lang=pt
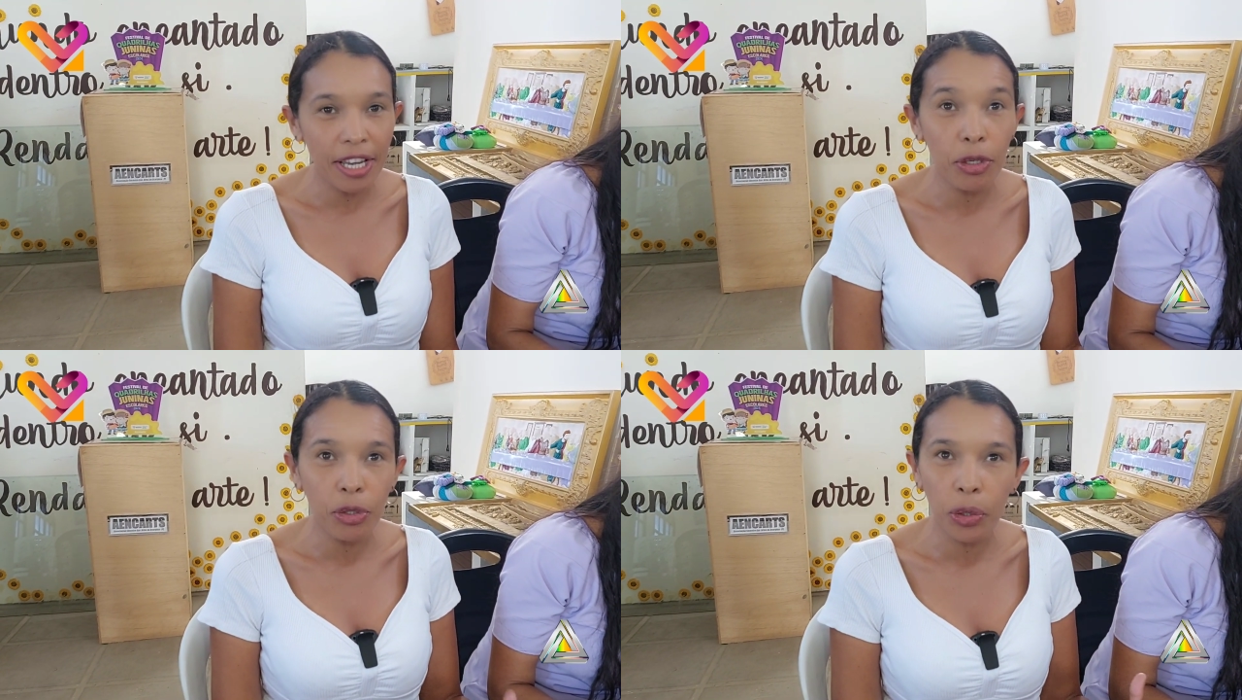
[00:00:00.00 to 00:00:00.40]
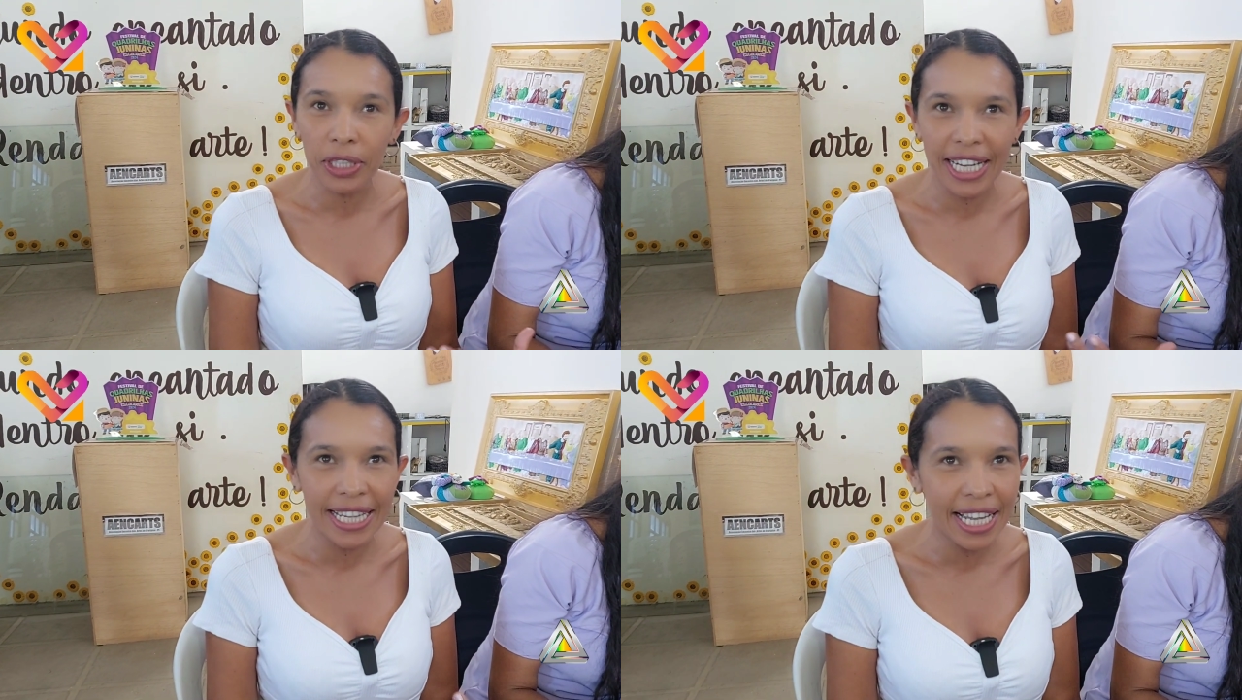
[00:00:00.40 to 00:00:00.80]
eu estou
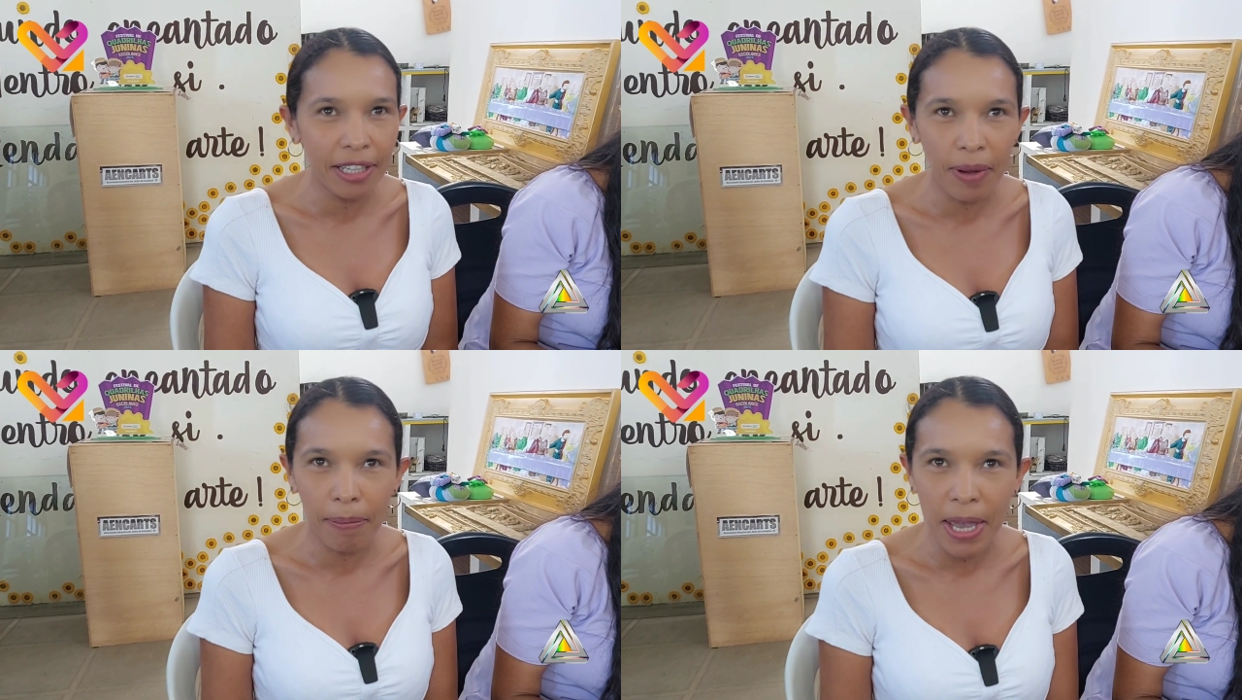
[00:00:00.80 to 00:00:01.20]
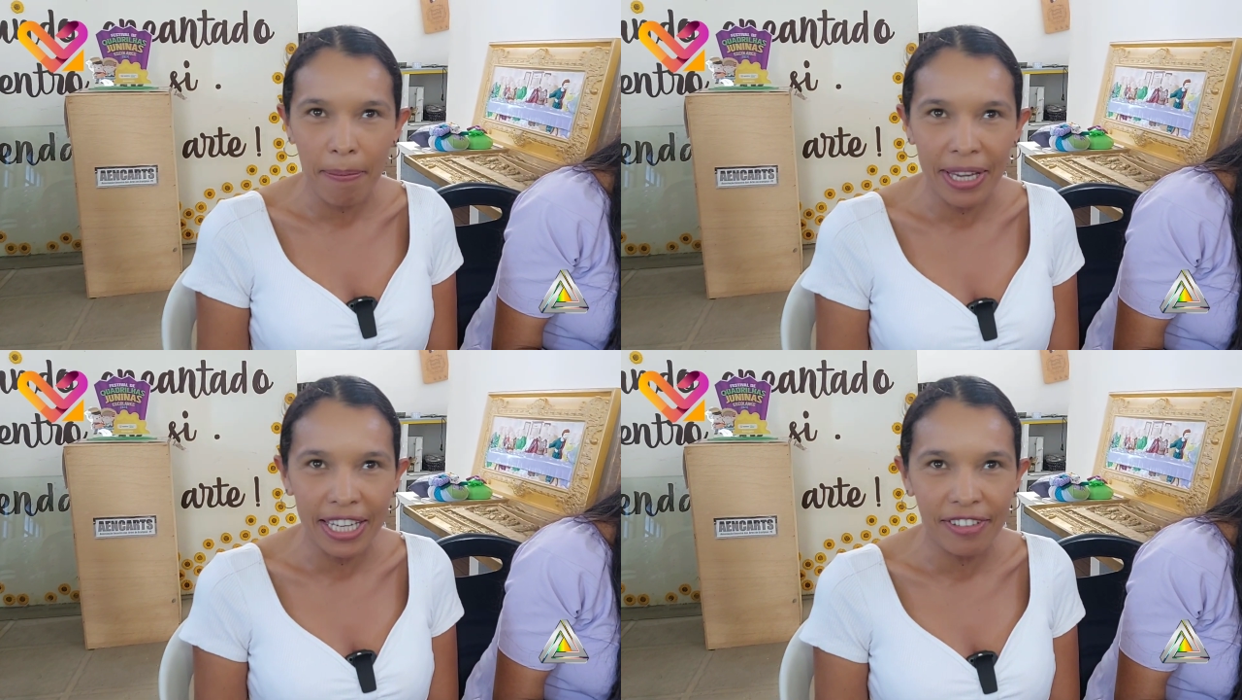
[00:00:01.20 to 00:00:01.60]
treinando a minha
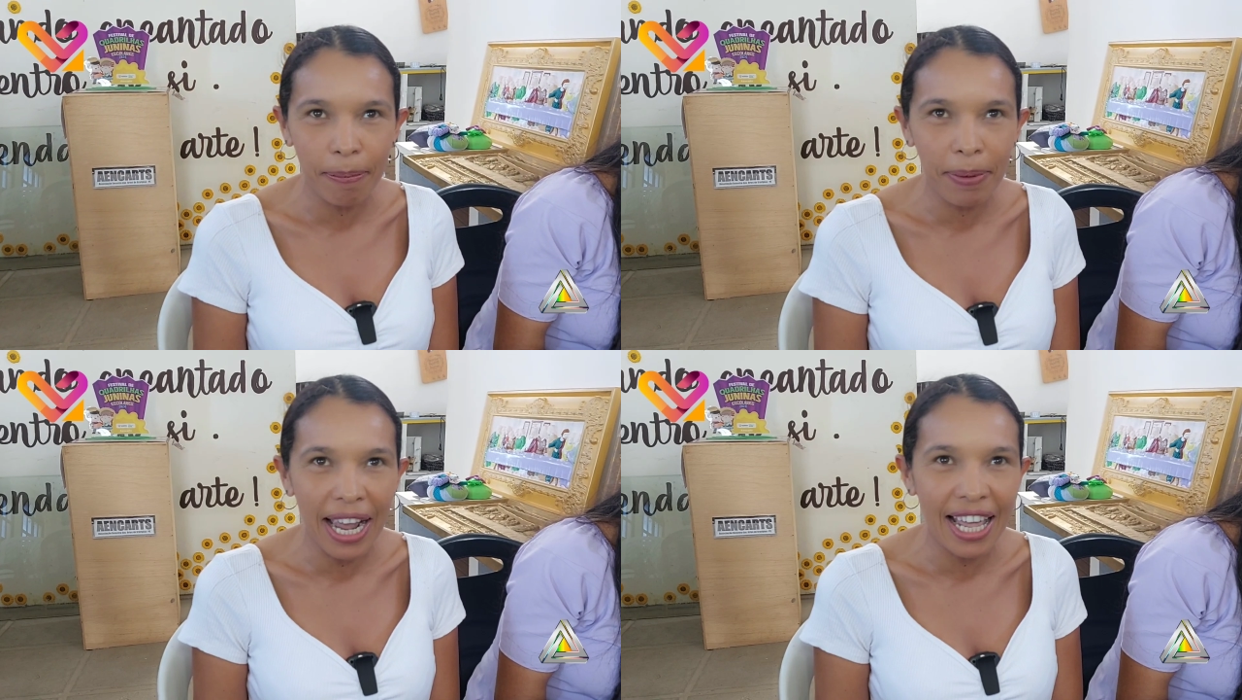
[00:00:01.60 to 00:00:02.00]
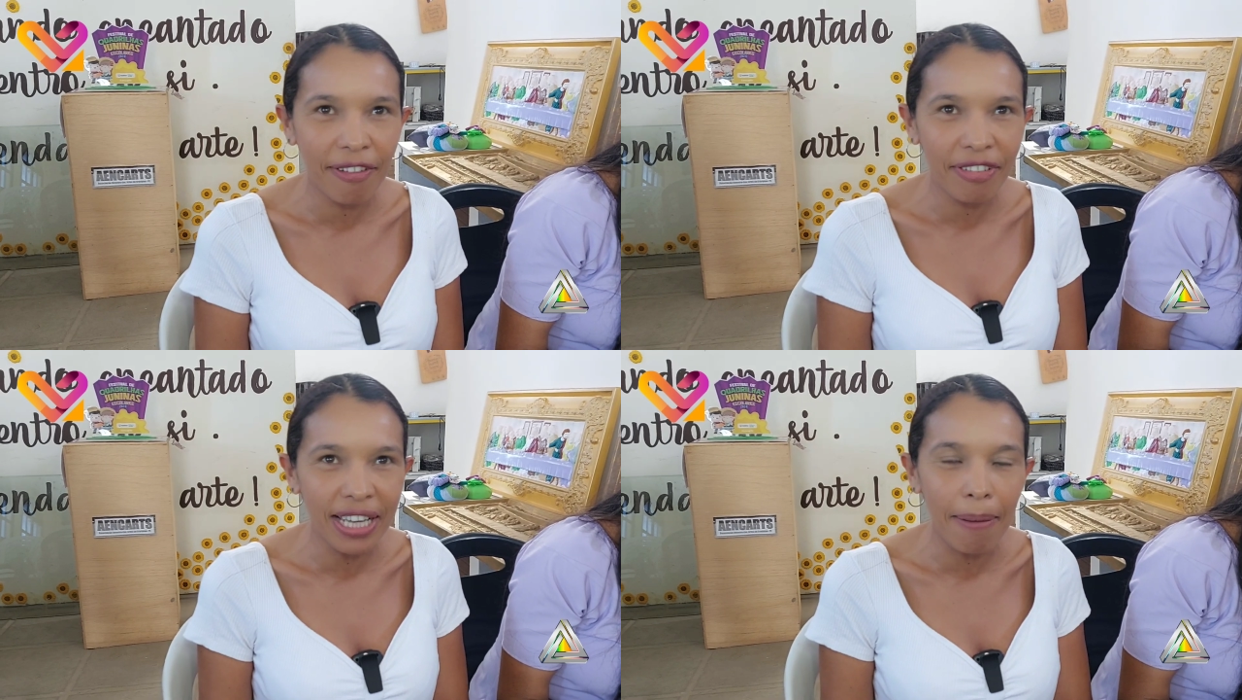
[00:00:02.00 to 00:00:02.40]
mente para
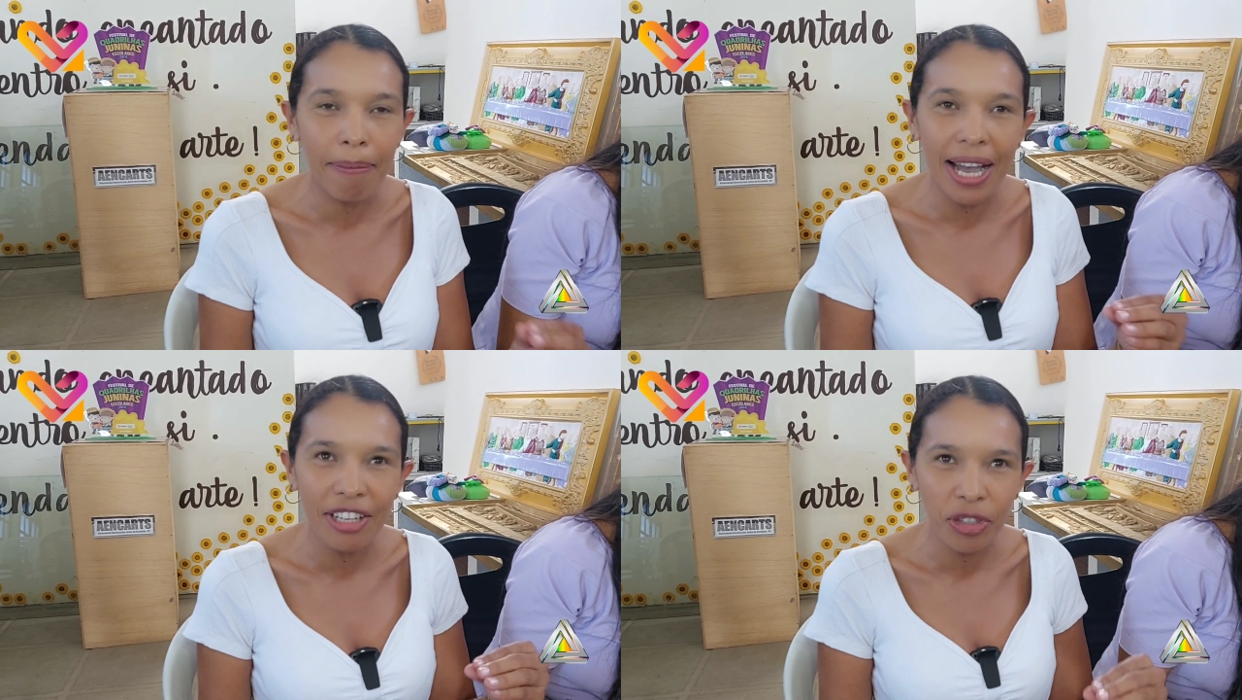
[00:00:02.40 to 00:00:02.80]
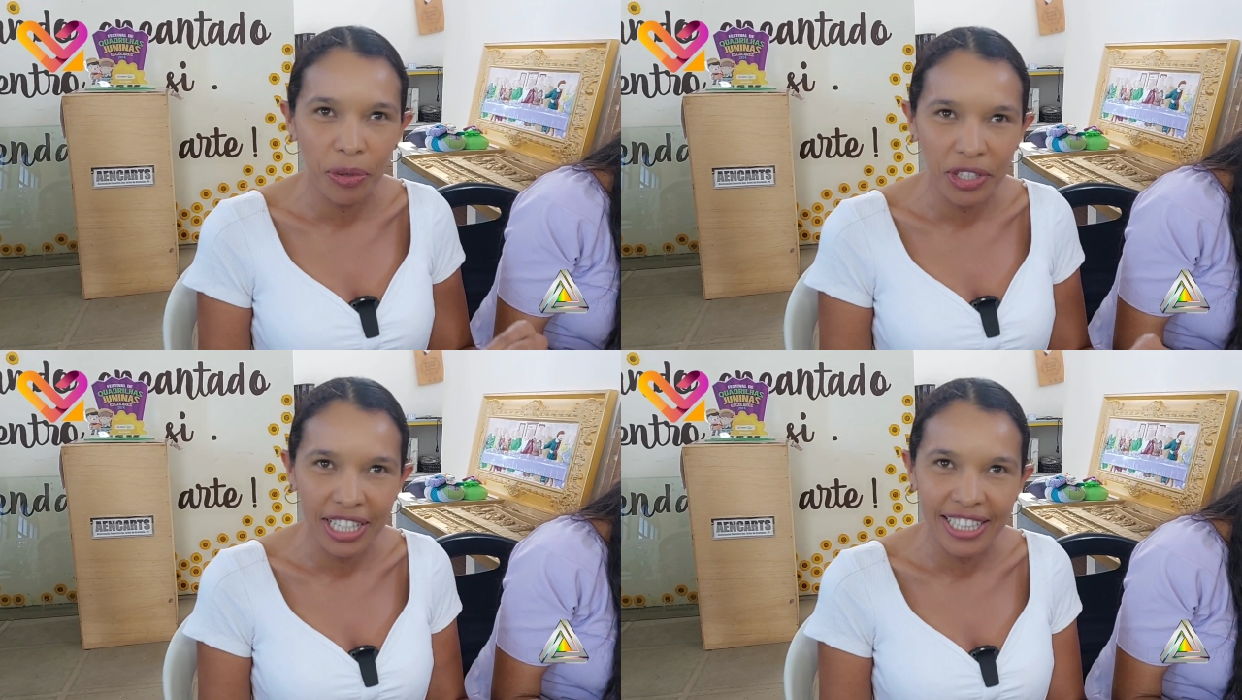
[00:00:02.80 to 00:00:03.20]
ela ficar mais
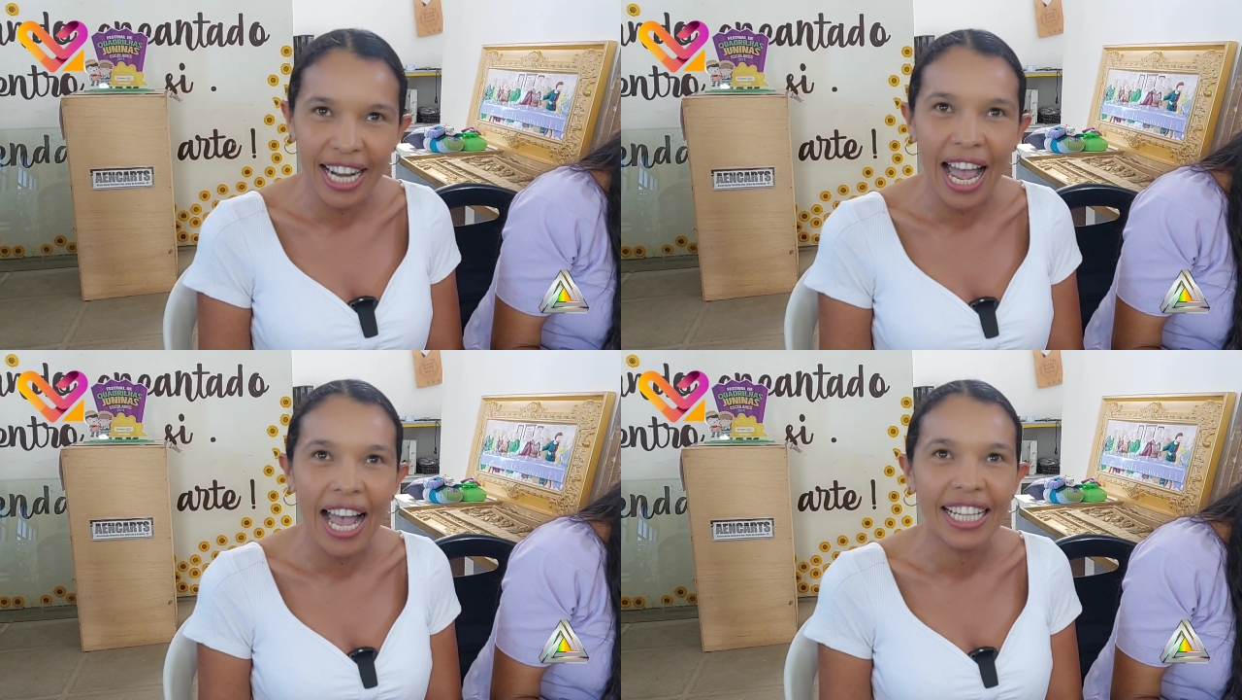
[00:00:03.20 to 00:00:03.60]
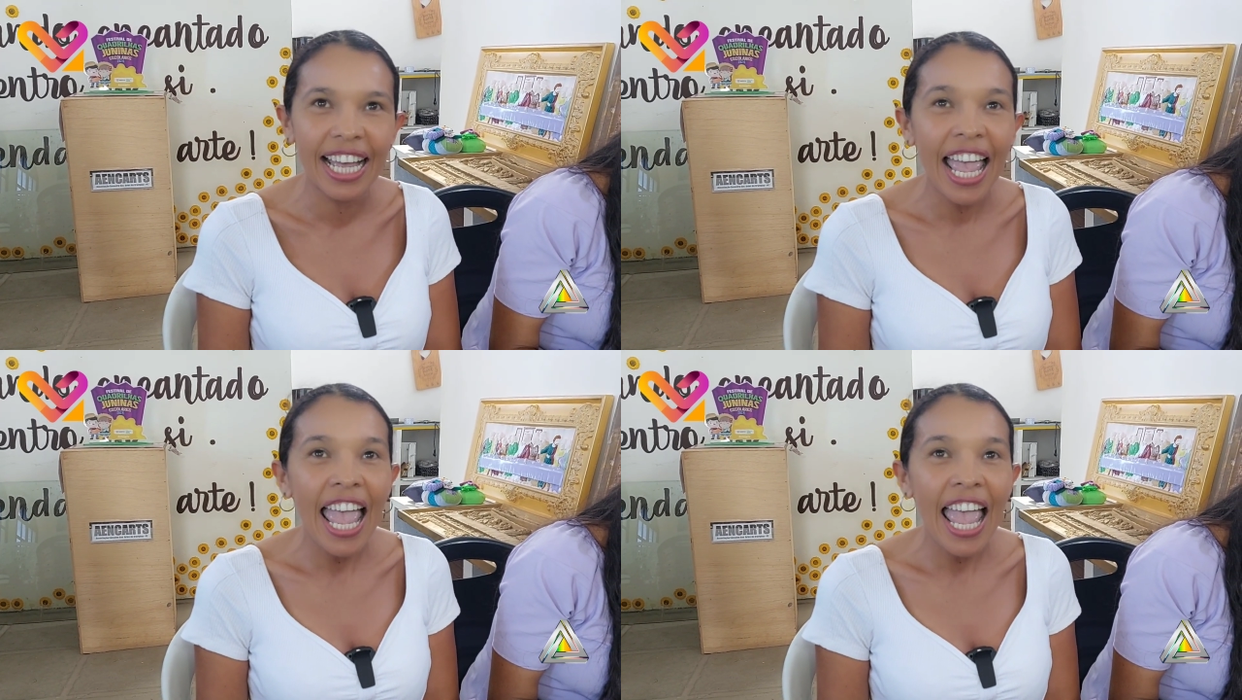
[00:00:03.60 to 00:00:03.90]
concentrada,